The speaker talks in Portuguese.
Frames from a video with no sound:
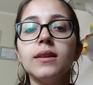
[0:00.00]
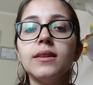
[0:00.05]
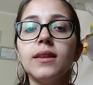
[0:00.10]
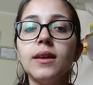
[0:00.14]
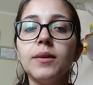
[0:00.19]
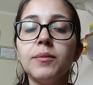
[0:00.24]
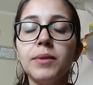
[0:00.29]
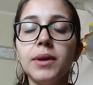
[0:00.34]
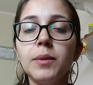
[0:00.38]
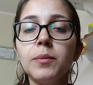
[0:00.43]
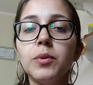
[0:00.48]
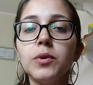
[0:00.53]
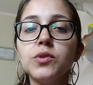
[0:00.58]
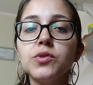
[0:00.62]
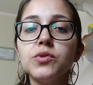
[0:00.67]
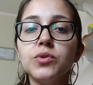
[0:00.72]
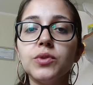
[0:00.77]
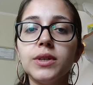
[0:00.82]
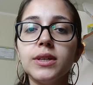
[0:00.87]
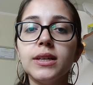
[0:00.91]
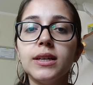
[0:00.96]
Também
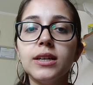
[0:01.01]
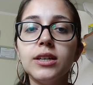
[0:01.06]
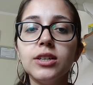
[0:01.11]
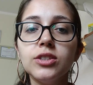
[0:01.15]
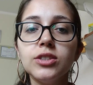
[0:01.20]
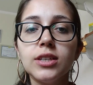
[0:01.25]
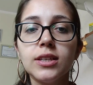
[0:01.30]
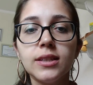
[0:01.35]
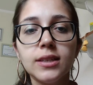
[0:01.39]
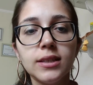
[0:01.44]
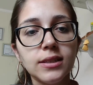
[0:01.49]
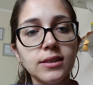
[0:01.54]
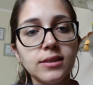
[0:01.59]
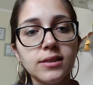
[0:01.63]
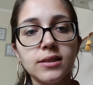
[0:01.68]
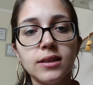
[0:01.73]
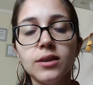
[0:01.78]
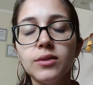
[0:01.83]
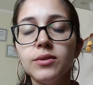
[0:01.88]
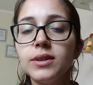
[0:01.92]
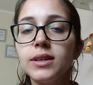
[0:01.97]
possui grande
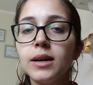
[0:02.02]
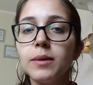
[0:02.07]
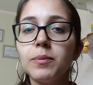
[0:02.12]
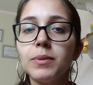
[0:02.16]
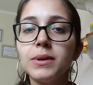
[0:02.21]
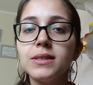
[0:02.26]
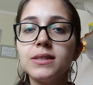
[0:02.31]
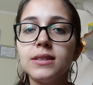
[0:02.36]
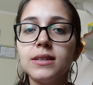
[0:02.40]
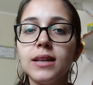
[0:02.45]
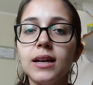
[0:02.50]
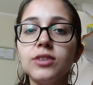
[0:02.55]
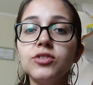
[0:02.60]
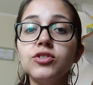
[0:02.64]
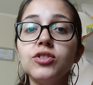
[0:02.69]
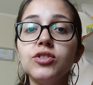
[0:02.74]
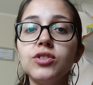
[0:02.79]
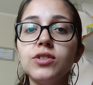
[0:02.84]
atenção e capacidade